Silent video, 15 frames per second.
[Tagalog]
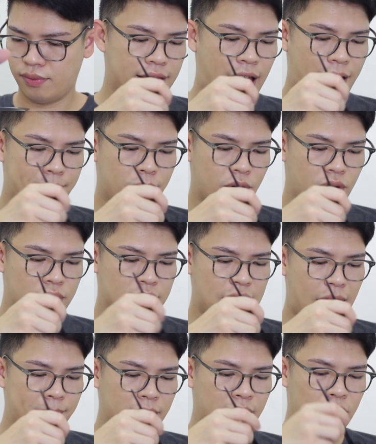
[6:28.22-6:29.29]
Tapos,
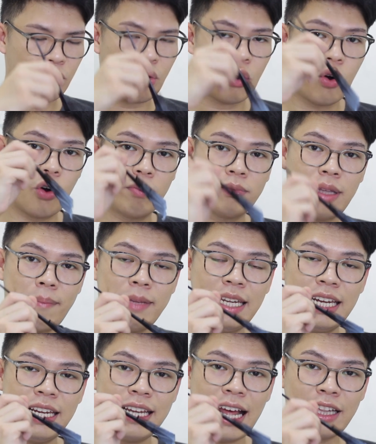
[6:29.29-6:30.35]
gamit itong comb na
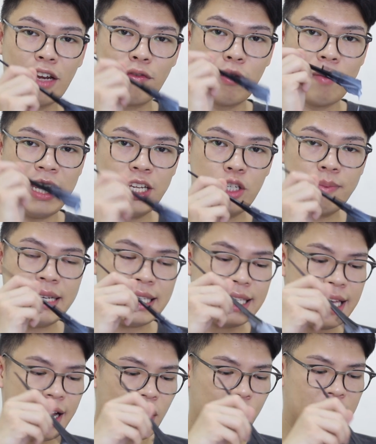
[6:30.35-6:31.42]
binili natin from
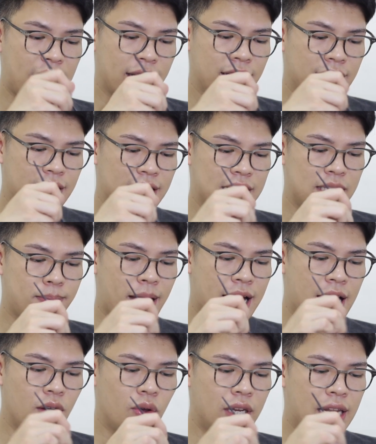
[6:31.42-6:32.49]
HBC, ang gawin natin is
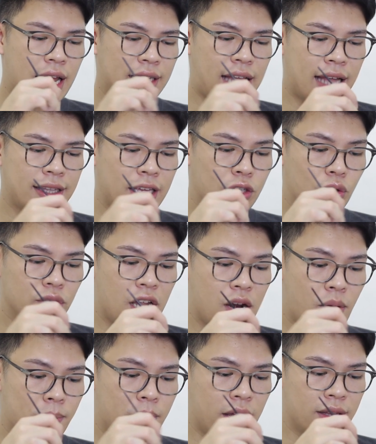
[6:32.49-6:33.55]
paghaluin lang natin yung
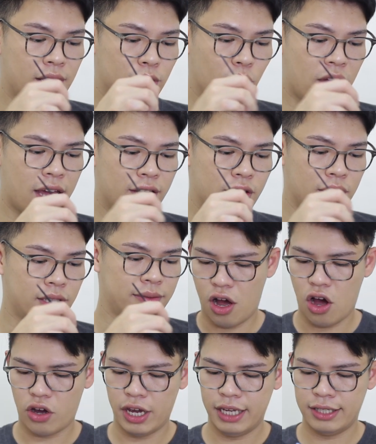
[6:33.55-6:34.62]
dalawang product together.
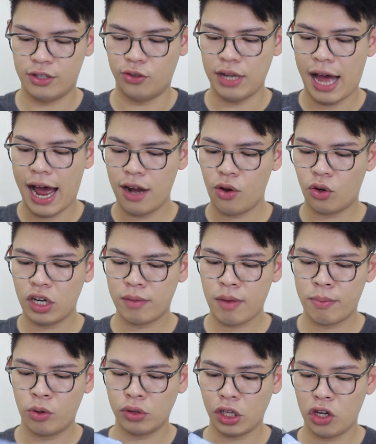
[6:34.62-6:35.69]
Okay, so nahalo ko ng
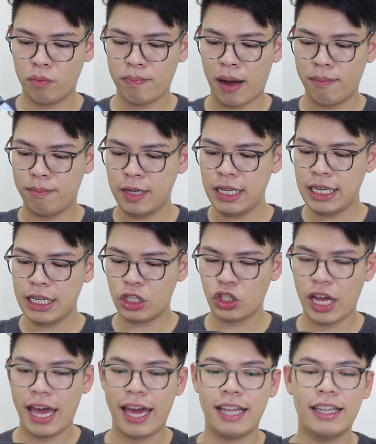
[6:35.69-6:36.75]
mabuti yung pang
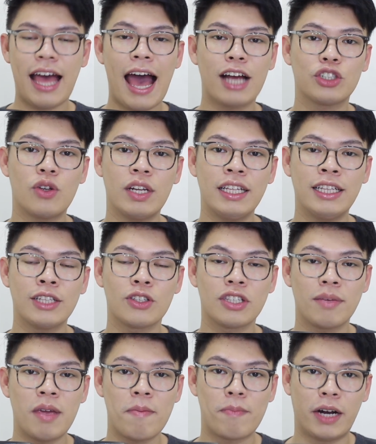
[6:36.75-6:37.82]
bleach and actually dito
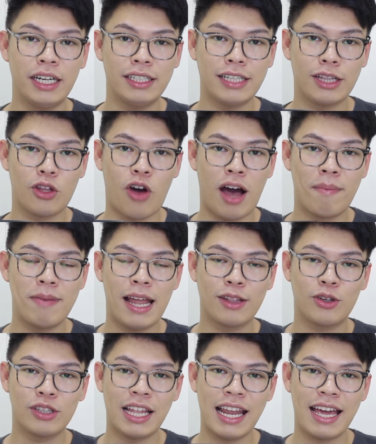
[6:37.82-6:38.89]
sa may part na to, ang
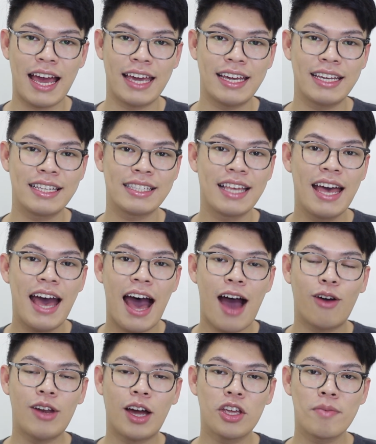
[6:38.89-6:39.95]
plan ko talaga is
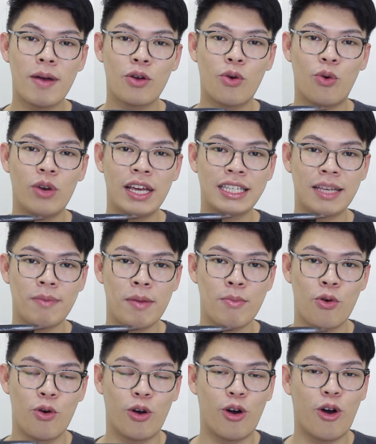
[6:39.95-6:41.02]
ako lang yung magkukulay sa may
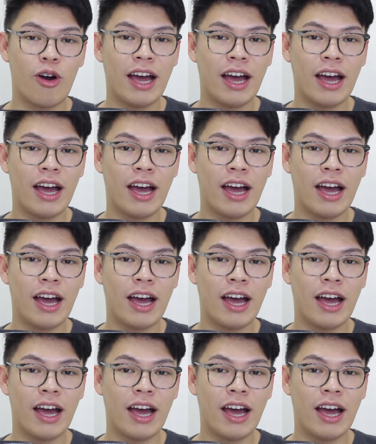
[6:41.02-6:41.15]
buhok ko.